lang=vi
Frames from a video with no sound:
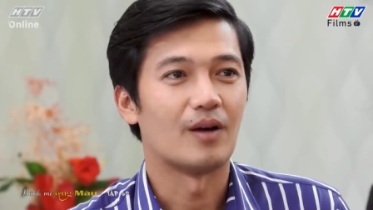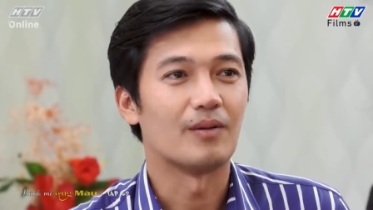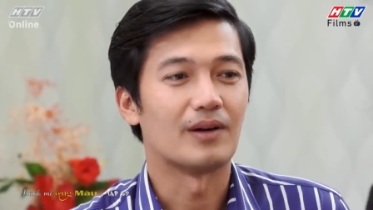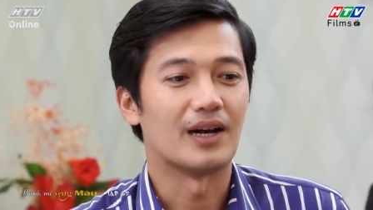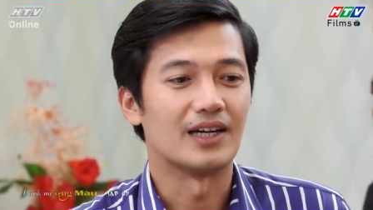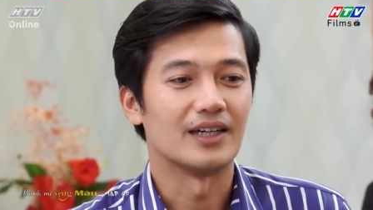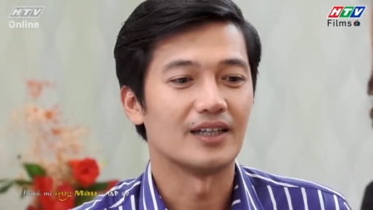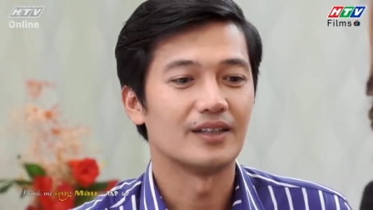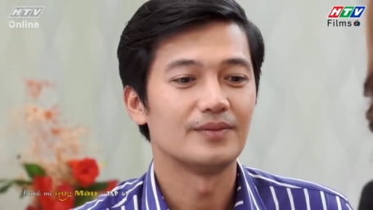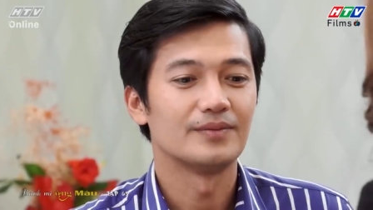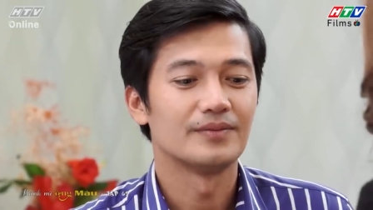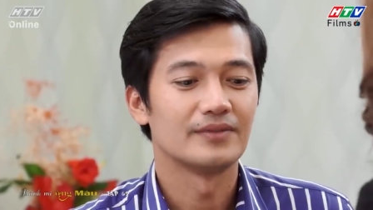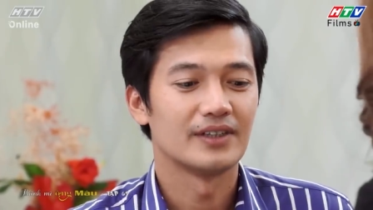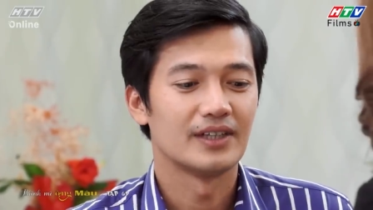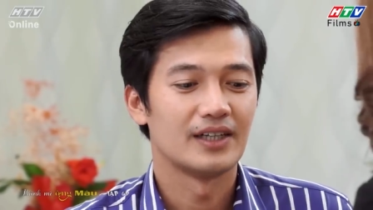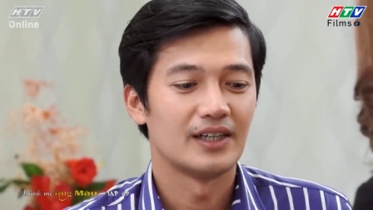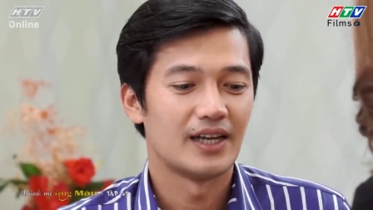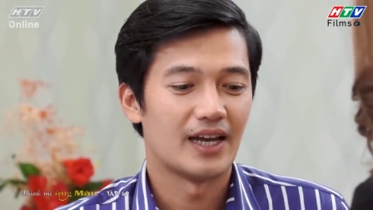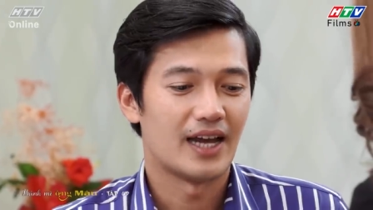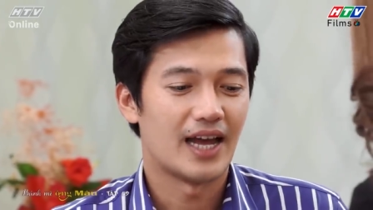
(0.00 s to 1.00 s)
không cần đâu
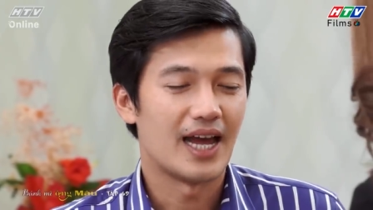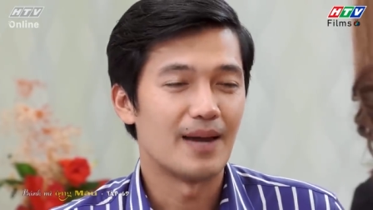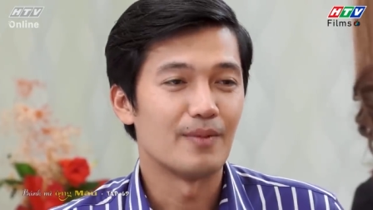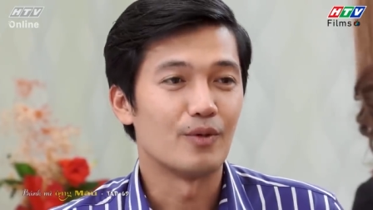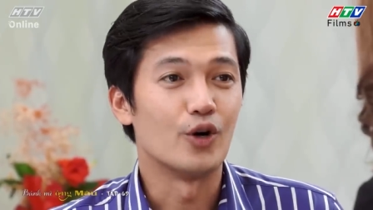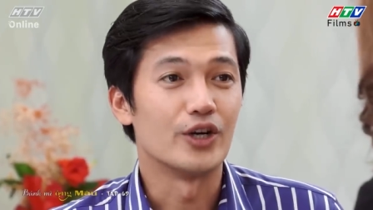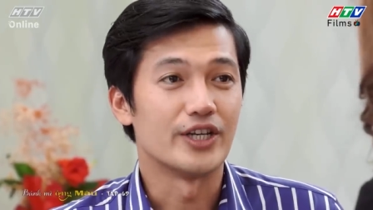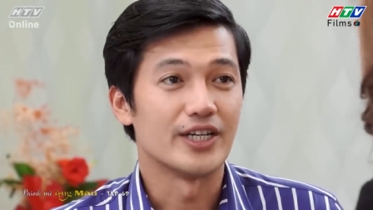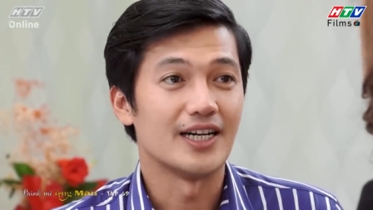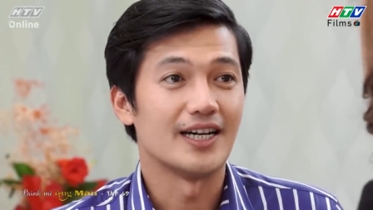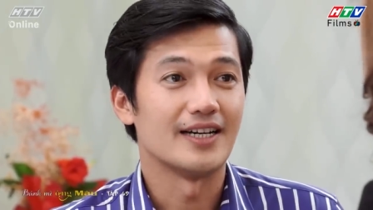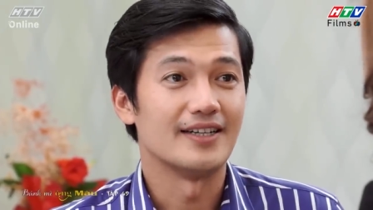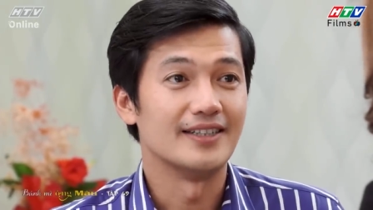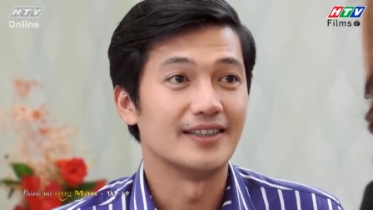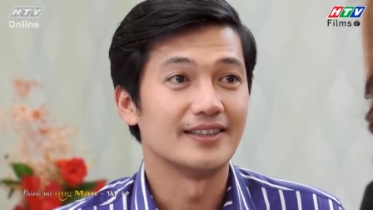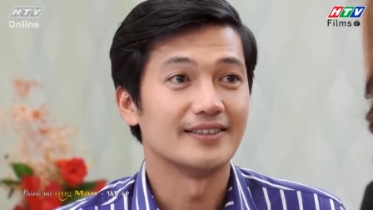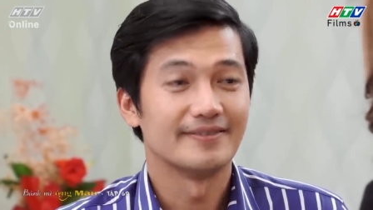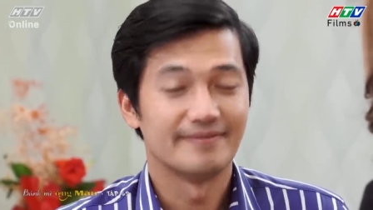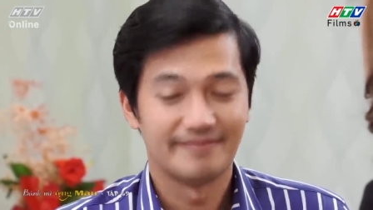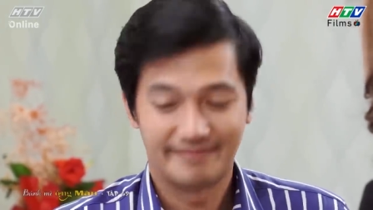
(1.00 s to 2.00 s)
Em ngồi chơi
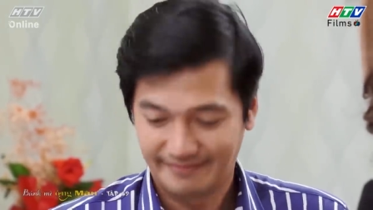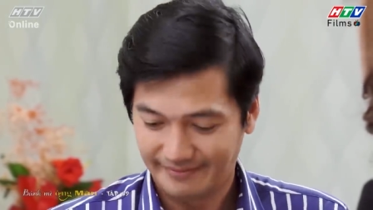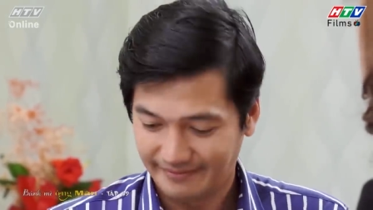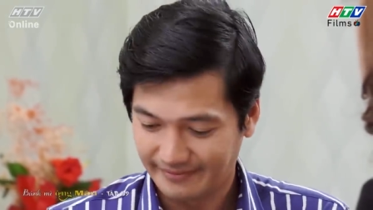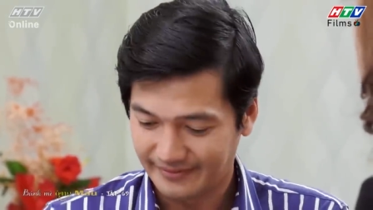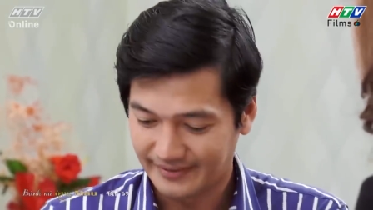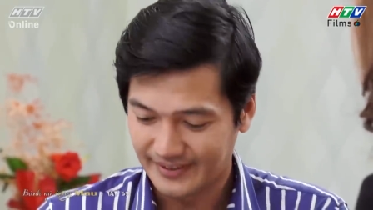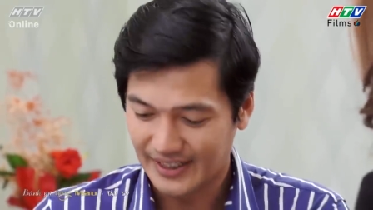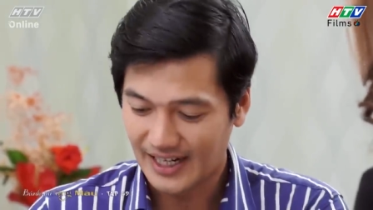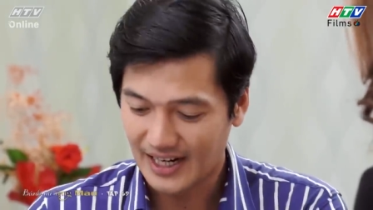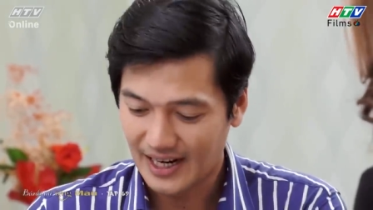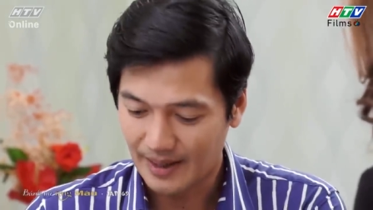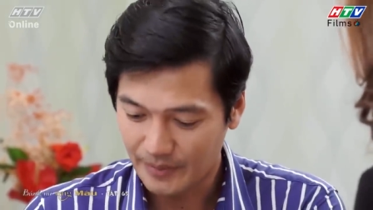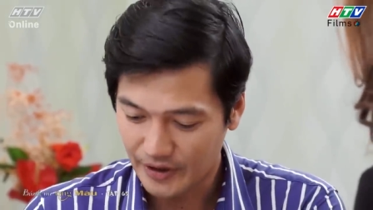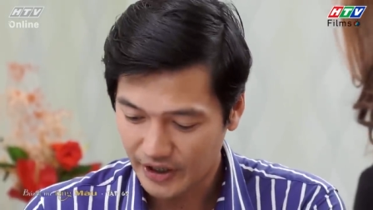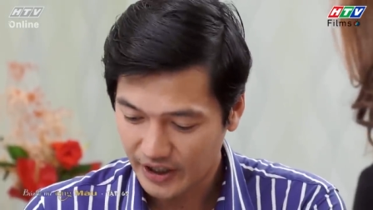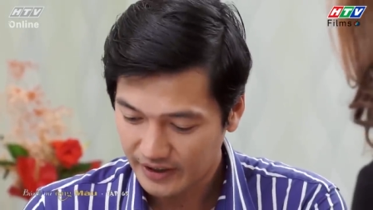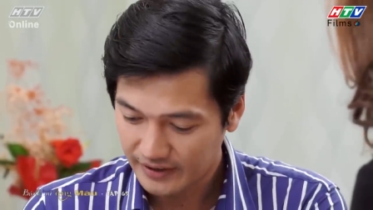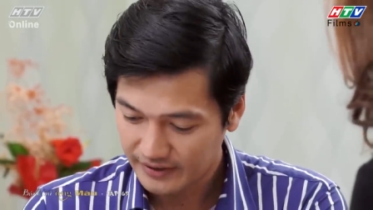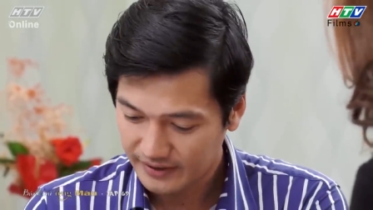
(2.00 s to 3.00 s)
được Để anh
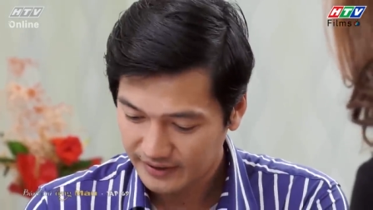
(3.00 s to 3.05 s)
làm cho